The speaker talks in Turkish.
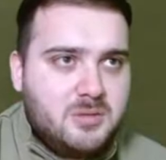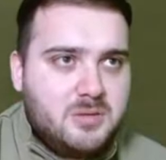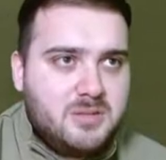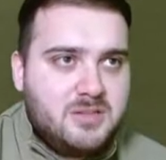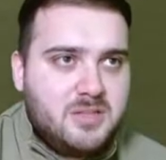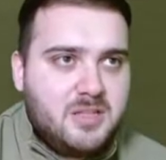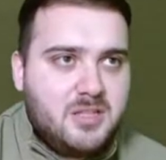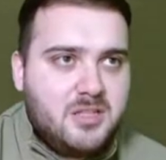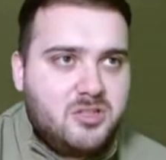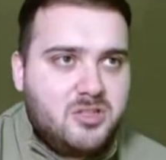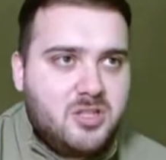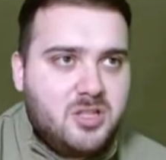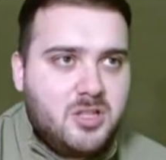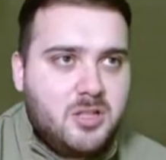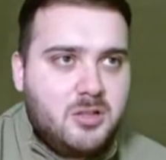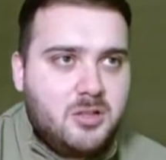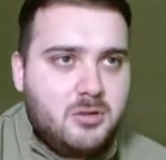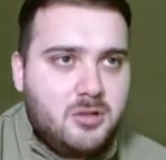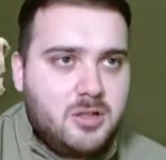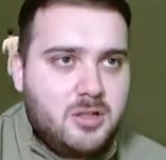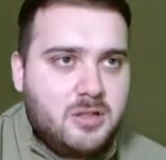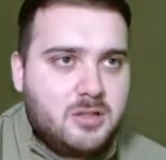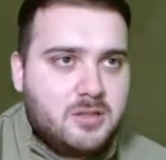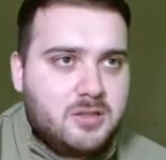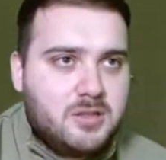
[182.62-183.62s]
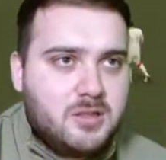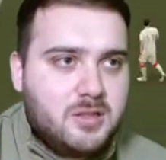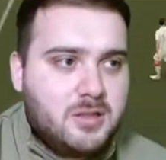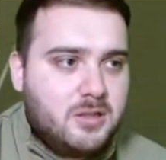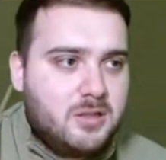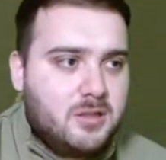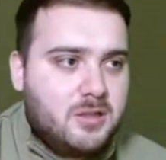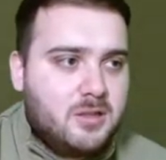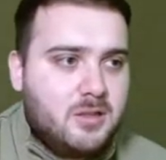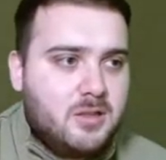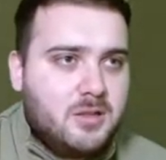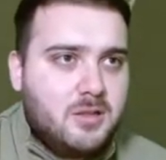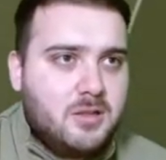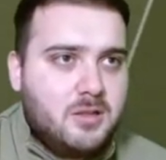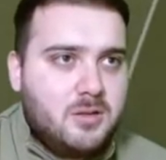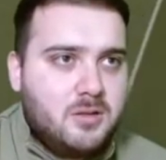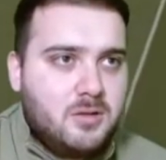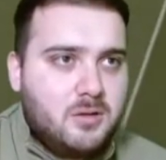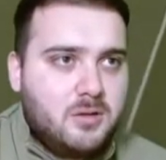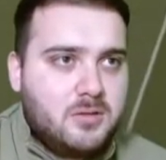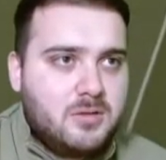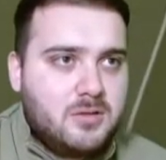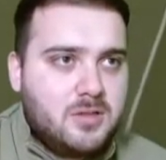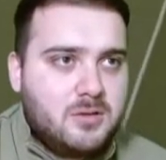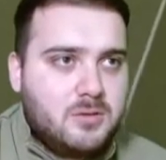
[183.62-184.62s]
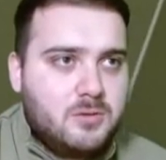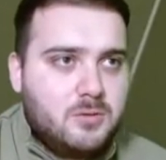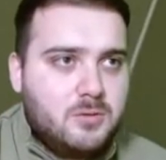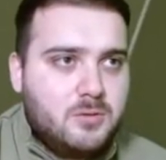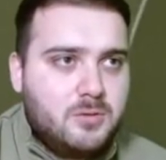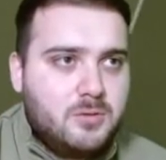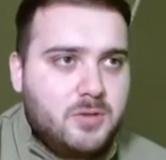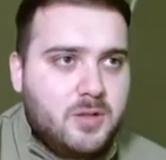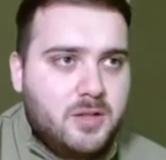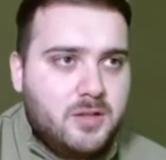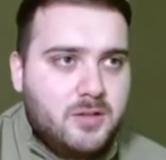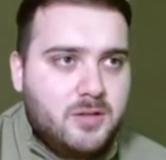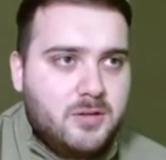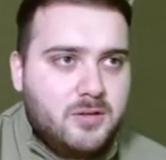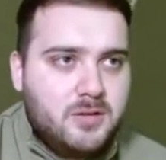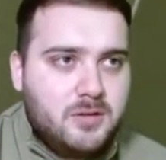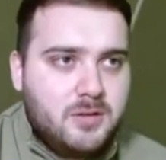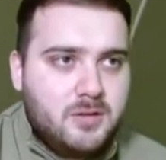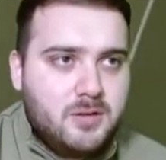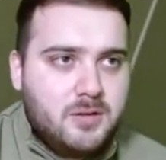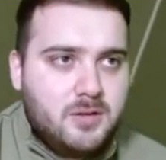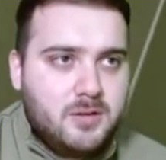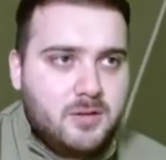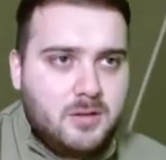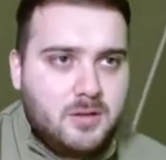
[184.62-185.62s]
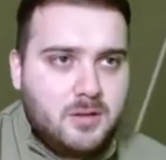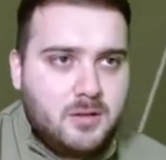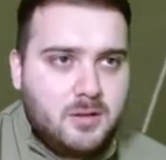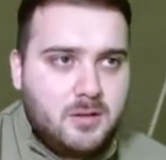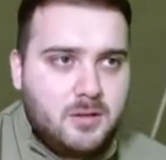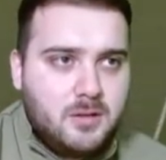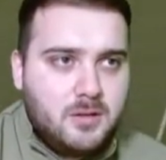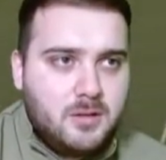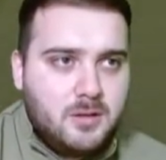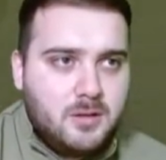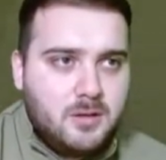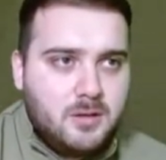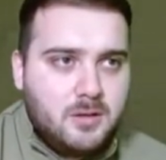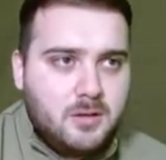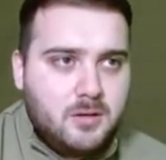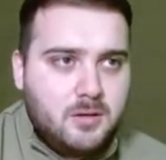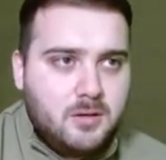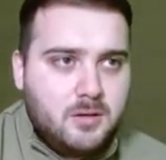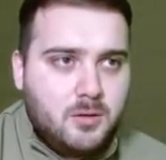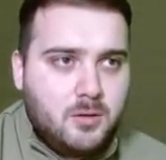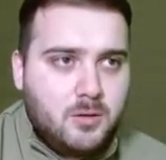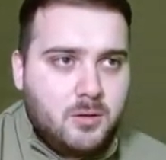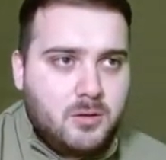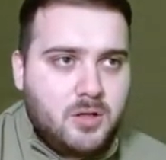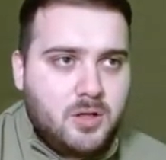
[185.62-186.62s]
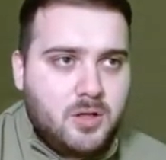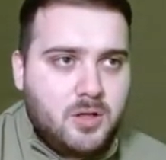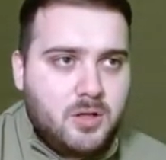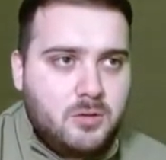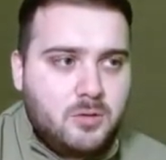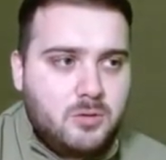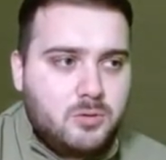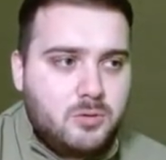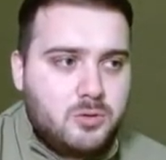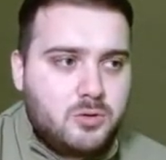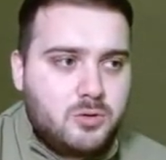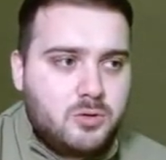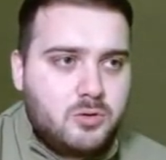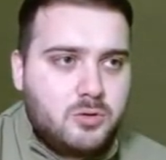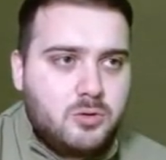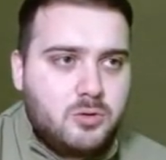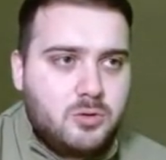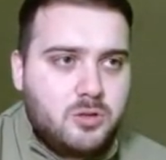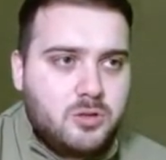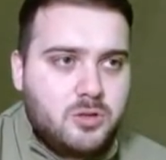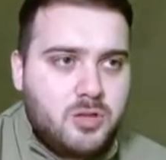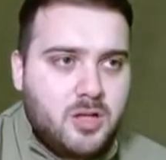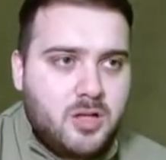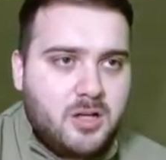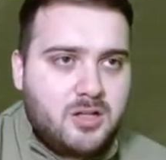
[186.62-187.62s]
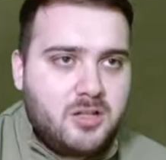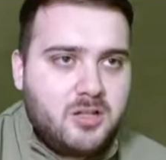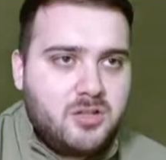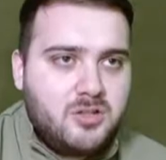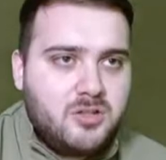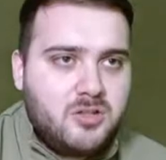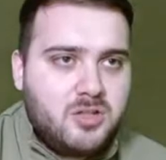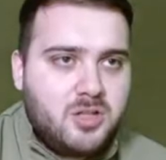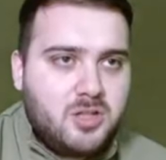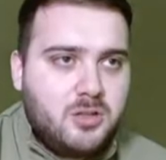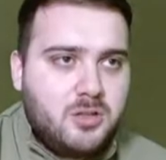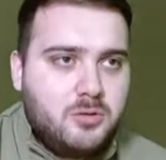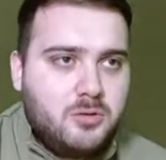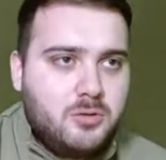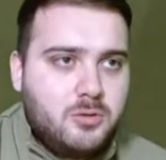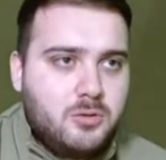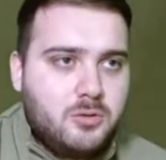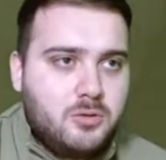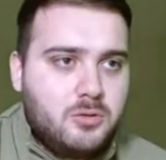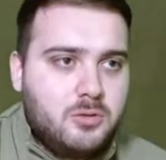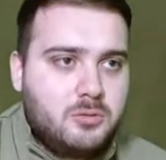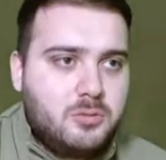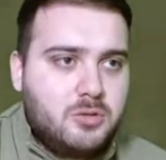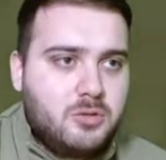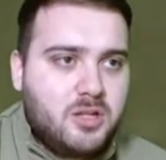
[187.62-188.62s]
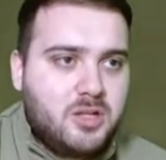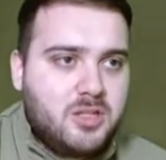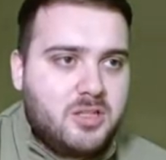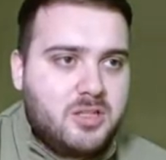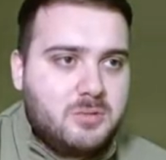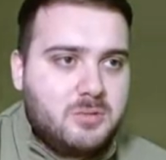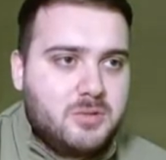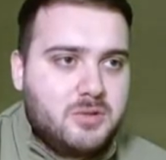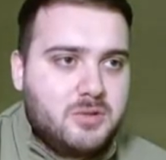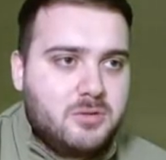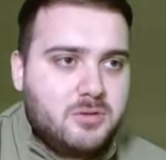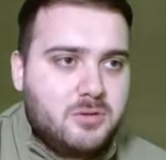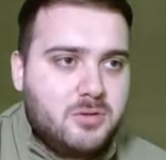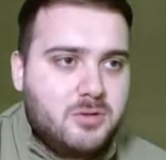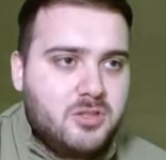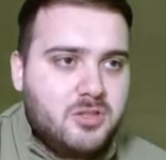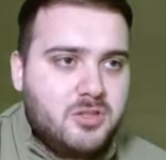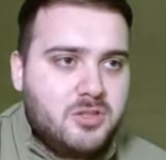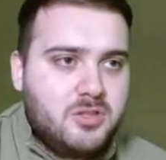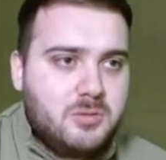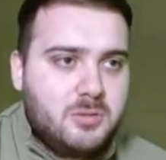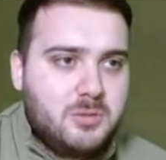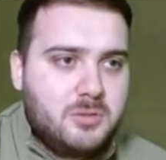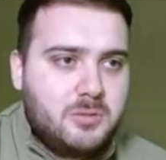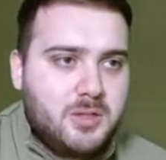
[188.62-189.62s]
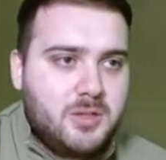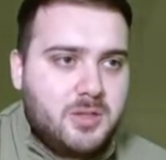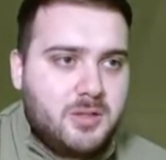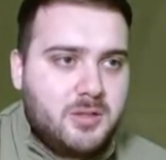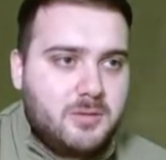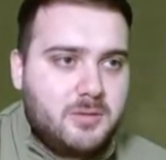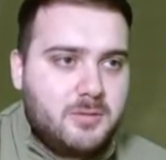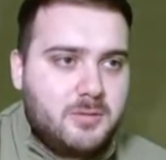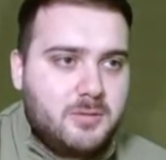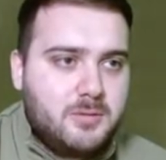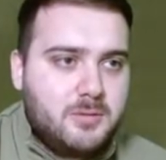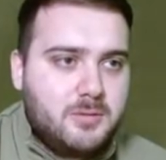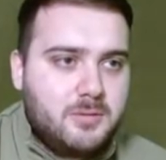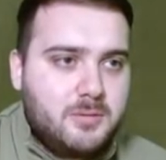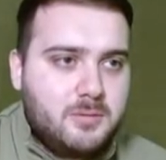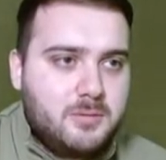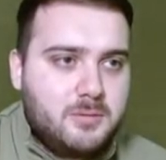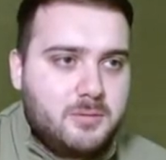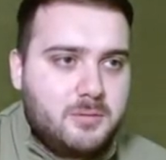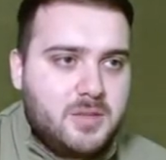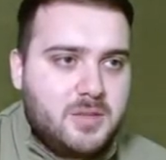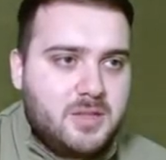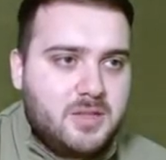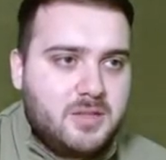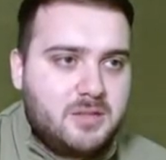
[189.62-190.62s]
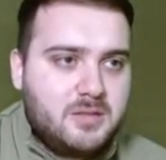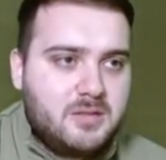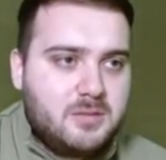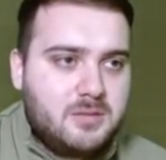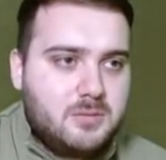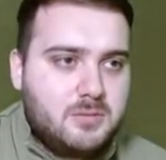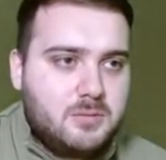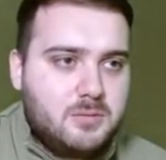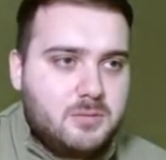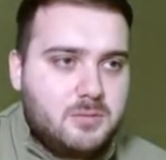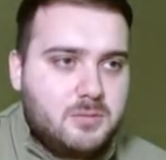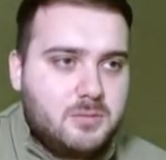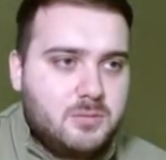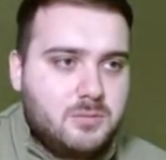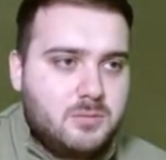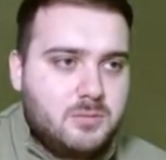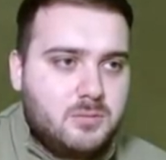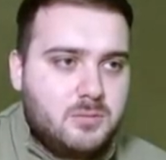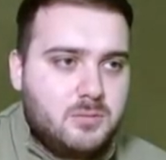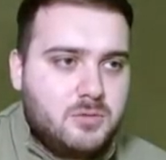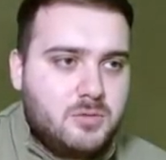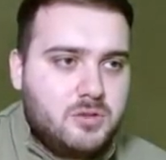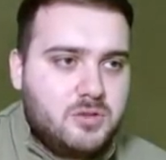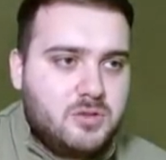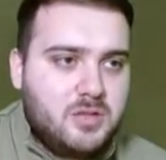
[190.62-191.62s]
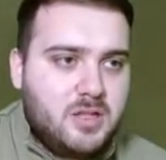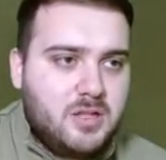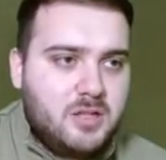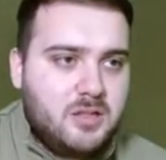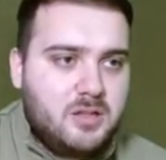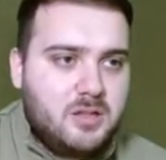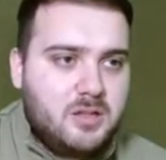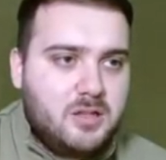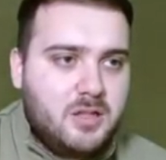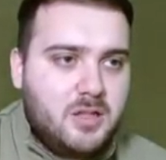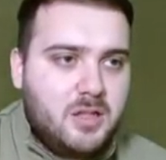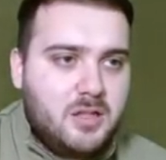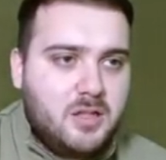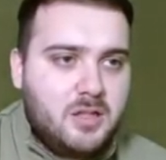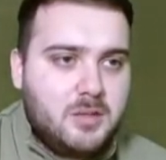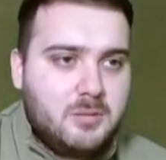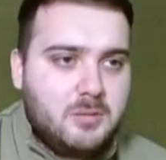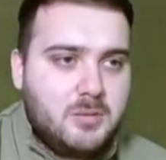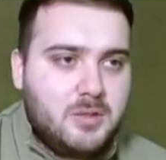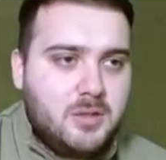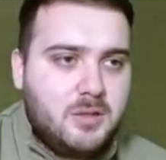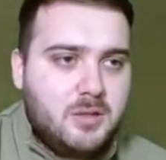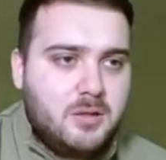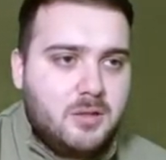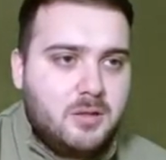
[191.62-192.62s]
Zeki çeliği oynadı. Ozan Tufan. Okay Yokuş'tu. Hakan Çalhanoğlu. Bırak Yılmaz oynayacağım ama biraz müsait değil gibi.